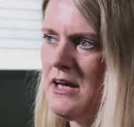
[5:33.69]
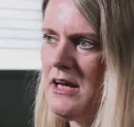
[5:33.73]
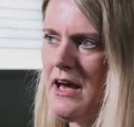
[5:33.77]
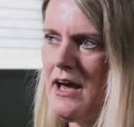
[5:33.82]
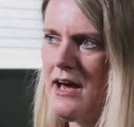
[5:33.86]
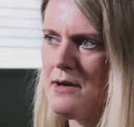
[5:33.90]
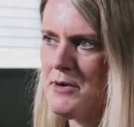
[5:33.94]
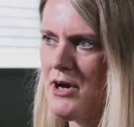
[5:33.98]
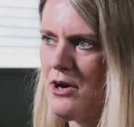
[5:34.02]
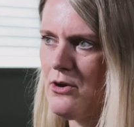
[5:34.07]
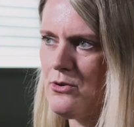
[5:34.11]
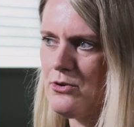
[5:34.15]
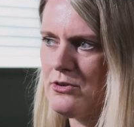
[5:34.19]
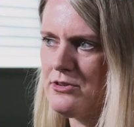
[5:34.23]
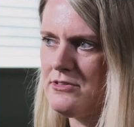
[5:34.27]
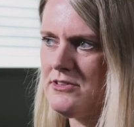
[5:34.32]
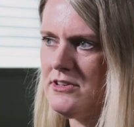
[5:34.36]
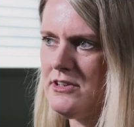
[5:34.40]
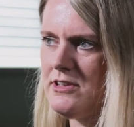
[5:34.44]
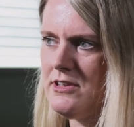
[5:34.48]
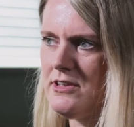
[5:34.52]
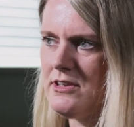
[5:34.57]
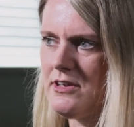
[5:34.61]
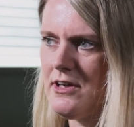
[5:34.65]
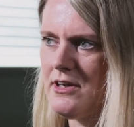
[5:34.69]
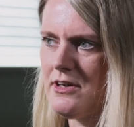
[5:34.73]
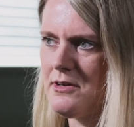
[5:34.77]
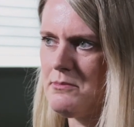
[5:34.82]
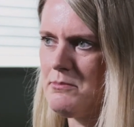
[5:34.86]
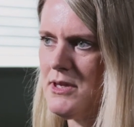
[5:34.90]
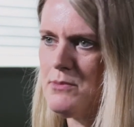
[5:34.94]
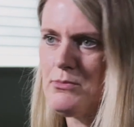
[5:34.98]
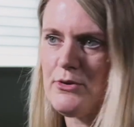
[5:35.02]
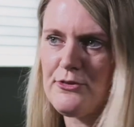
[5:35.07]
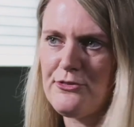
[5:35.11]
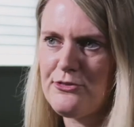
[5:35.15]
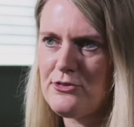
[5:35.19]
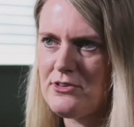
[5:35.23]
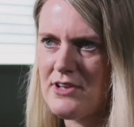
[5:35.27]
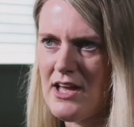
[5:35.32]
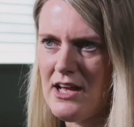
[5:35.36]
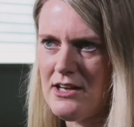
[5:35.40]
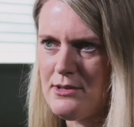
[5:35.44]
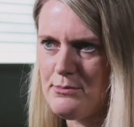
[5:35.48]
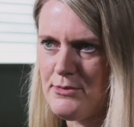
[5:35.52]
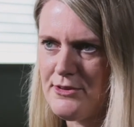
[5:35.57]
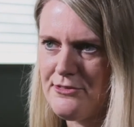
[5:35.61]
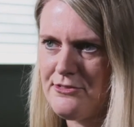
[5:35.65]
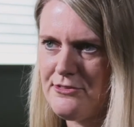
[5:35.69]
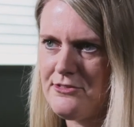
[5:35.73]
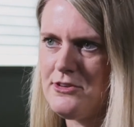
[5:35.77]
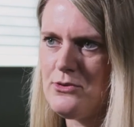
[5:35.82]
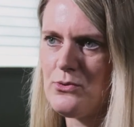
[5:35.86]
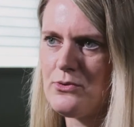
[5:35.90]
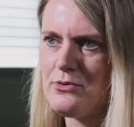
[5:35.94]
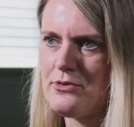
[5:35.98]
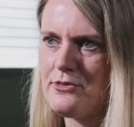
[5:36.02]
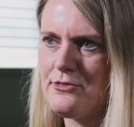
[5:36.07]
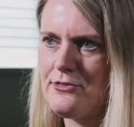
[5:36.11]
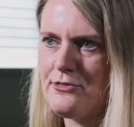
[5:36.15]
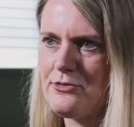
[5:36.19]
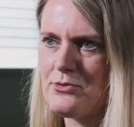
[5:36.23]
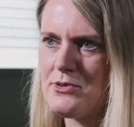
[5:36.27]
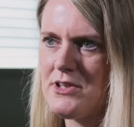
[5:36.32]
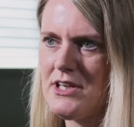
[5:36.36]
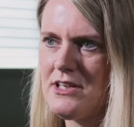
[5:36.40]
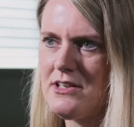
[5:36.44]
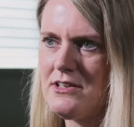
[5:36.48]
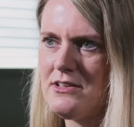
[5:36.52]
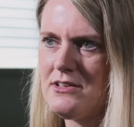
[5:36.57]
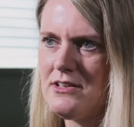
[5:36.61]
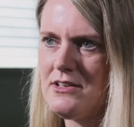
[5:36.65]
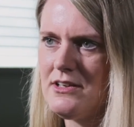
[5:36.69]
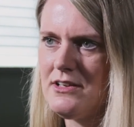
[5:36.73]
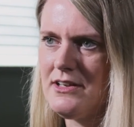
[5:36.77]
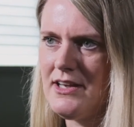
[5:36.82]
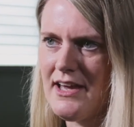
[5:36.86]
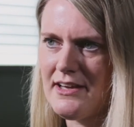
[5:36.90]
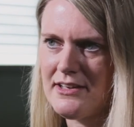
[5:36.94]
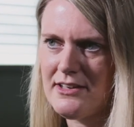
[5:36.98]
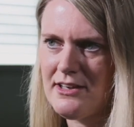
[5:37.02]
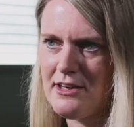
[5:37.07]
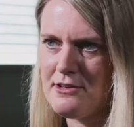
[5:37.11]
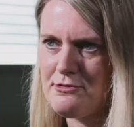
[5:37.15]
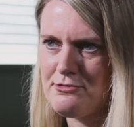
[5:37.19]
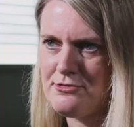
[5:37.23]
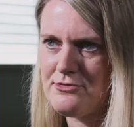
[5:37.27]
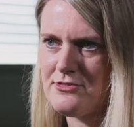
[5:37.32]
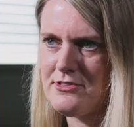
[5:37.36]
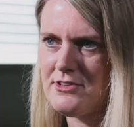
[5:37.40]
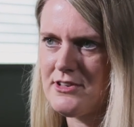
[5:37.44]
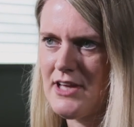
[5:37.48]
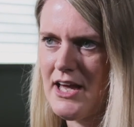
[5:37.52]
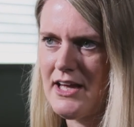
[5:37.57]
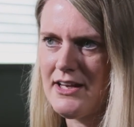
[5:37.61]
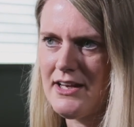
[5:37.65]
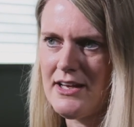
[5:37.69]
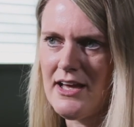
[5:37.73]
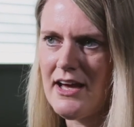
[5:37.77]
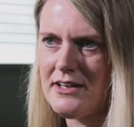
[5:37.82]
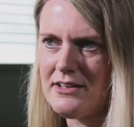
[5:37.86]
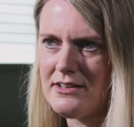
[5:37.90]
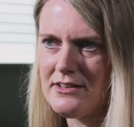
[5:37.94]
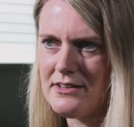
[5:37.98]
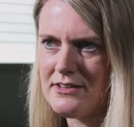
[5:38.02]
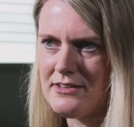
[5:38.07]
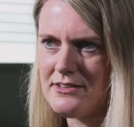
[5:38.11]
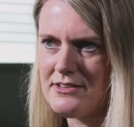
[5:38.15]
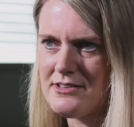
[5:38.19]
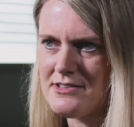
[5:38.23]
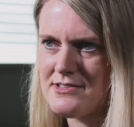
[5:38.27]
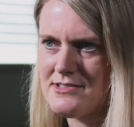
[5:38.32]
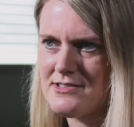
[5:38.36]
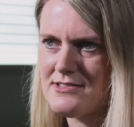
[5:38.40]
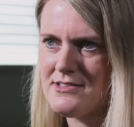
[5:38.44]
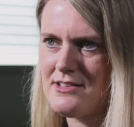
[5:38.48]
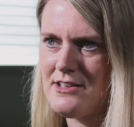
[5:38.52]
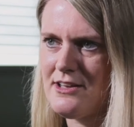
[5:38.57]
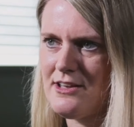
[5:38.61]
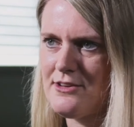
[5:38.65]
aber auch die ähm, emotionale Beziehung zu den Lehrkräften eine andere ist,